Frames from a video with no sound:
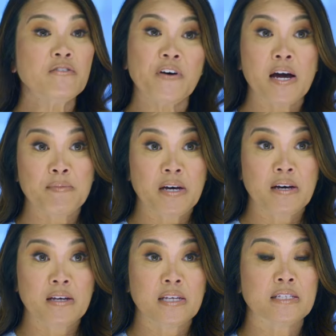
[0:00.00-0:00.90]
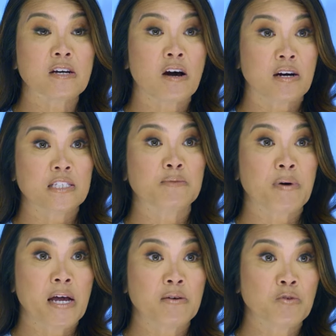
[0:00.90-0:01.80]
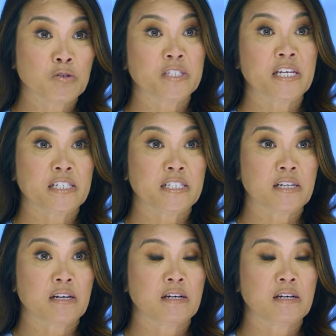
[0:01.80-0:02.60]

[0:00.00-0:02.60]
Rinofima é causado por rosácea